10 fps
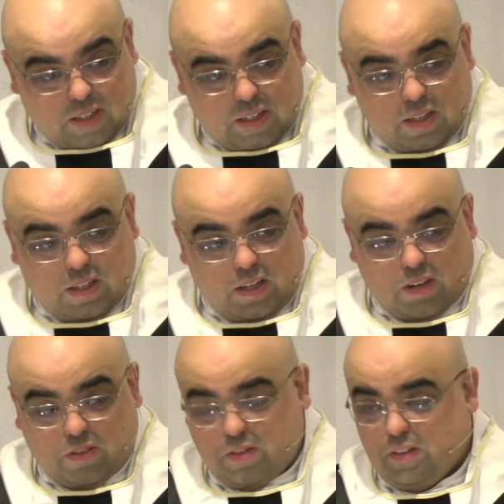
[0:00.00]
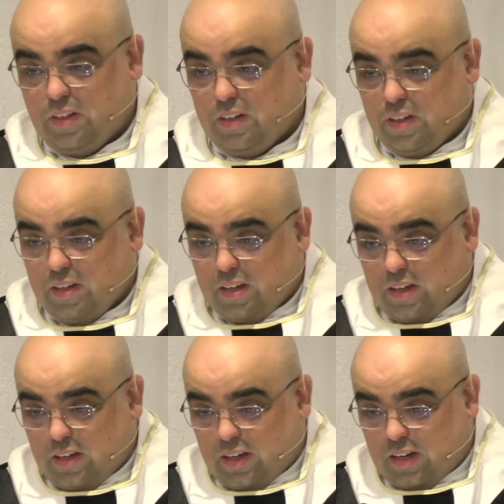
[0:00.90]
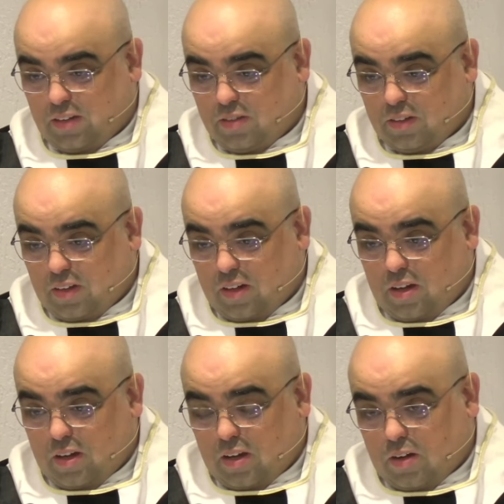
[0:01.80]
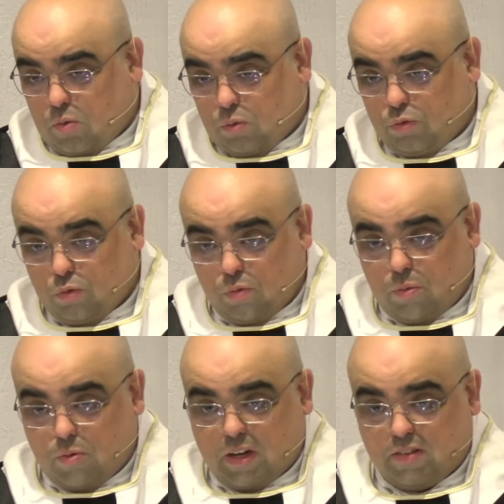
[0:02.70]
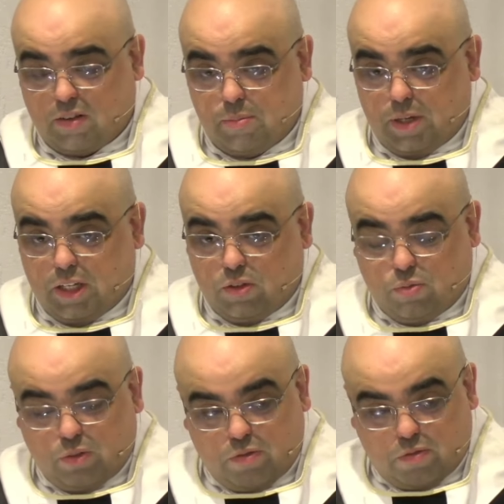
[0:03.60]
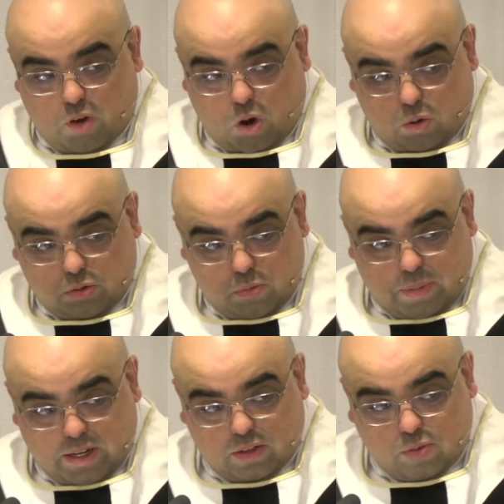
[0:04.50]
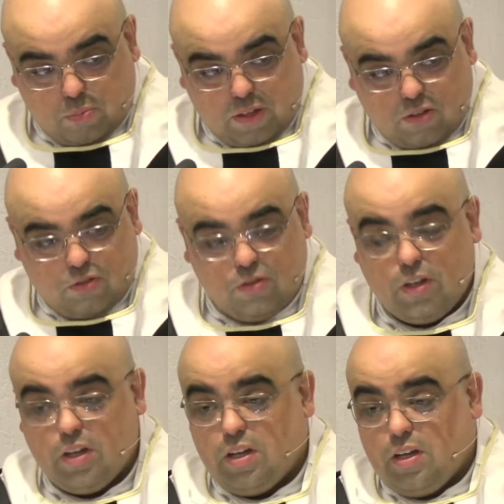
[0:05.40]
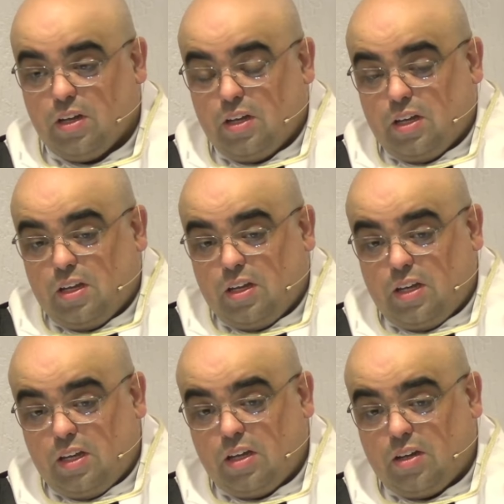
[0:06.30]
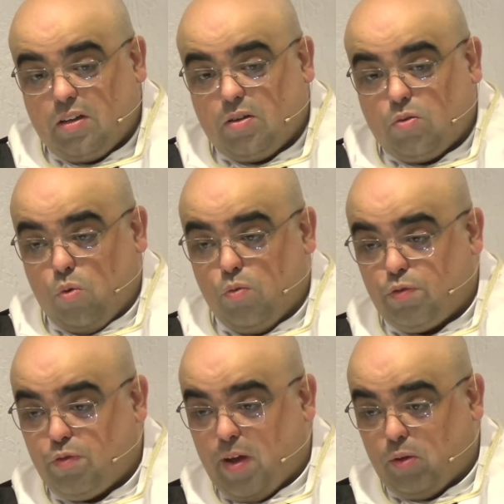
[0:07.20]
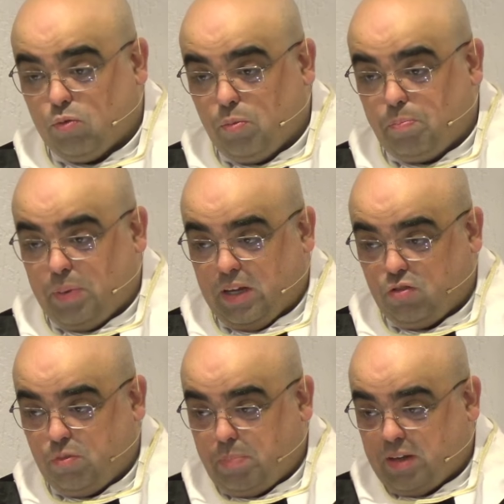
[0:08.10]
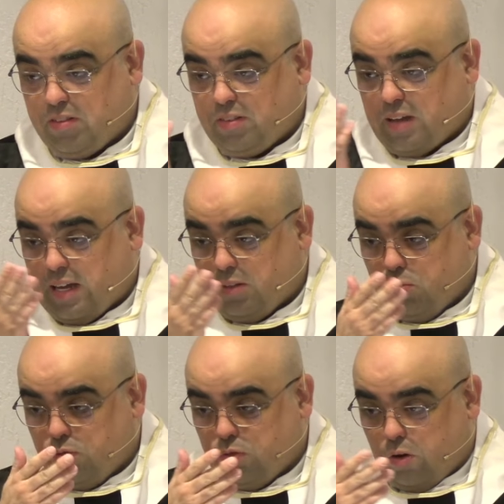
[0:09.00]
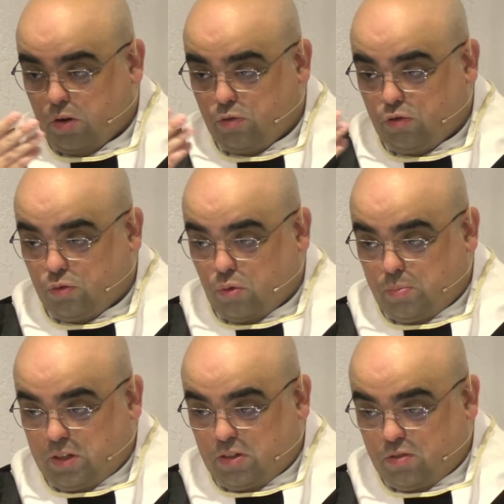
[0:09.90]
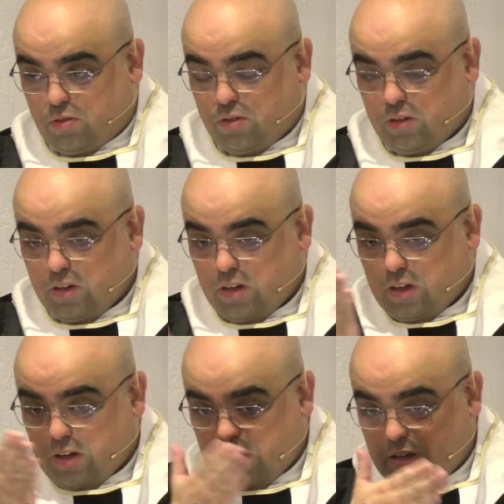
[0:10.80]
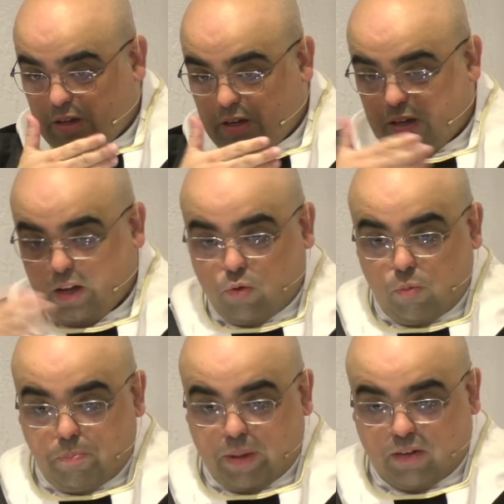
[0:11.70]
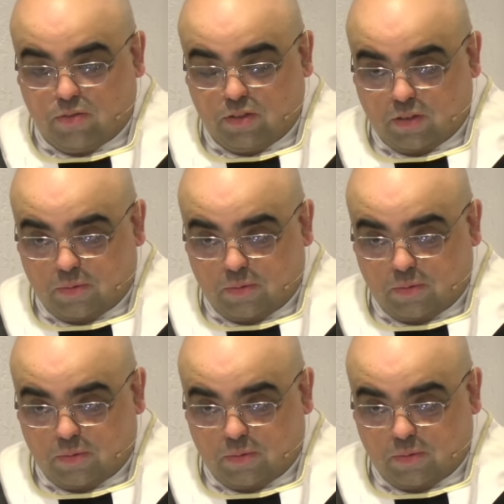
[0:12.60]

E assim eles consumam o casamento e voltam para Tobit, e com o fel do peixe passado nos olhos de Tobit, ele recupera a visão.